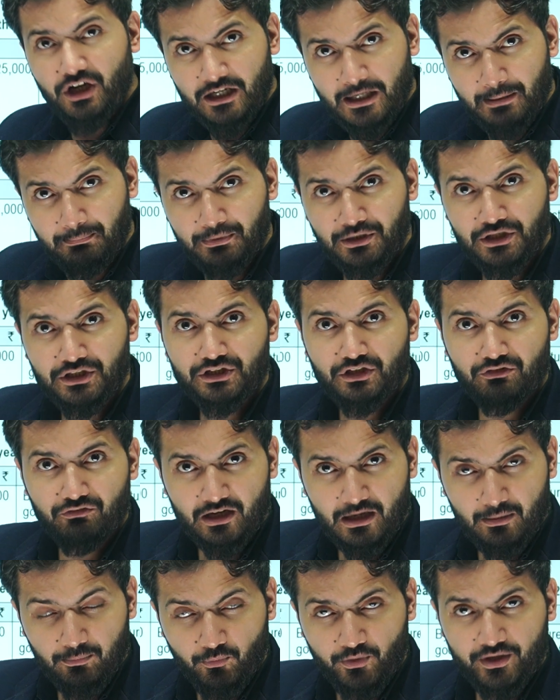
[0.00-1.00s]
का डेप्रिएशन
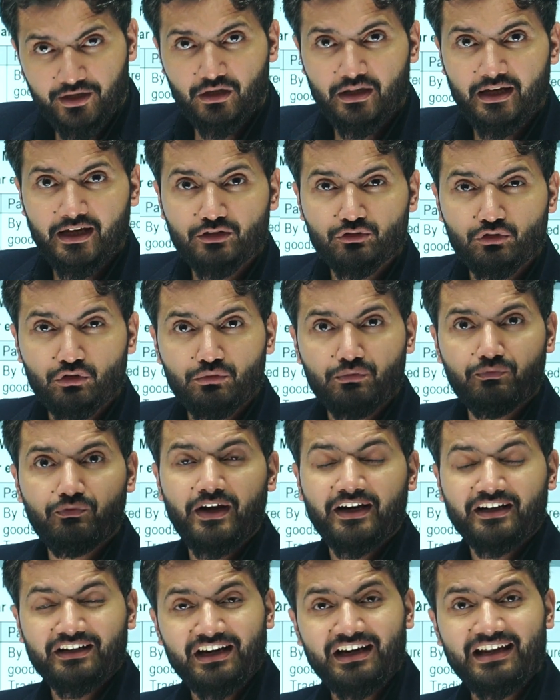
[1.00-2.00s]
वाला पॉइंट है जो
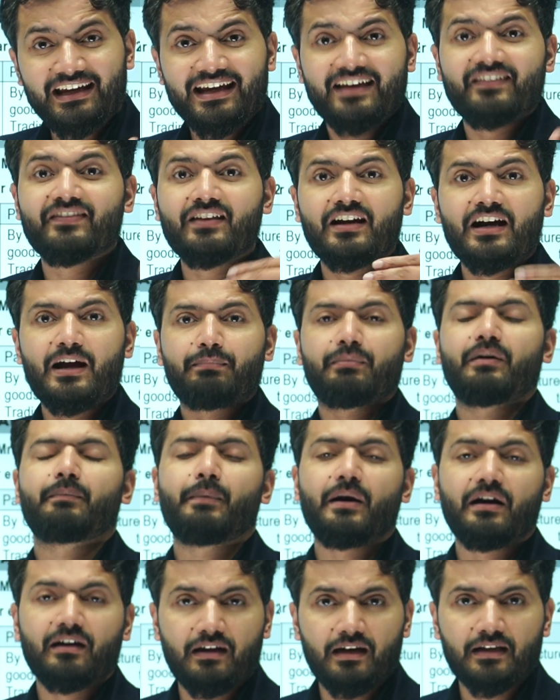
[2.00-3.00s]
फैक्ट्री के अंदर आपका
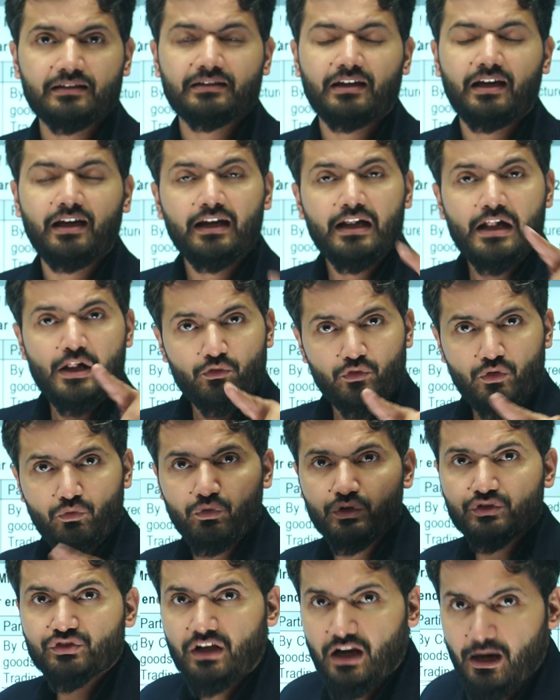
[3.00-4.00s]
पार्ट लगता है तो
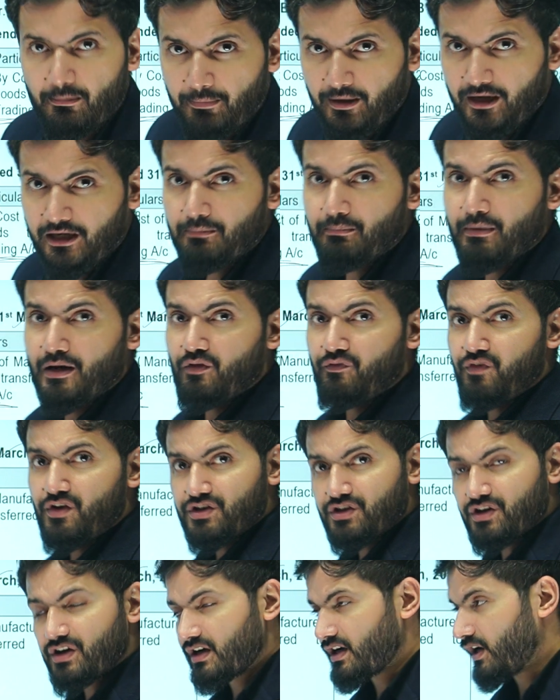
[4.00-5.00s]
वो सारा पार्ट
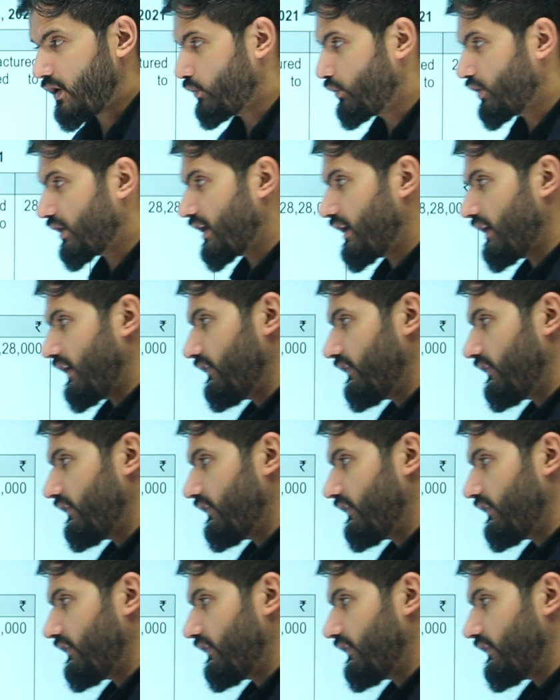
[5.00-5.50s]
मैन्युफैक्चरिंग अकाउंट के